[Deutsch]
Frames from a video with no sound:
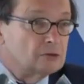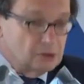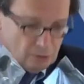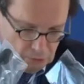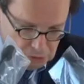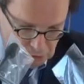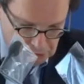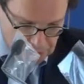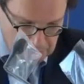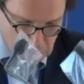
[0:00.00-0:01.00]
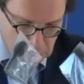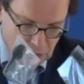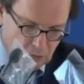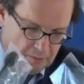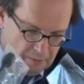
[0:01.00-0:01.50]
der
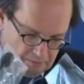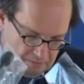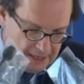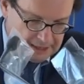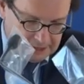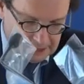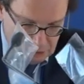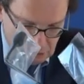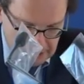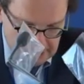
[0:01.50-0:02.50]
Unschuldsvermutung einige zu nennen.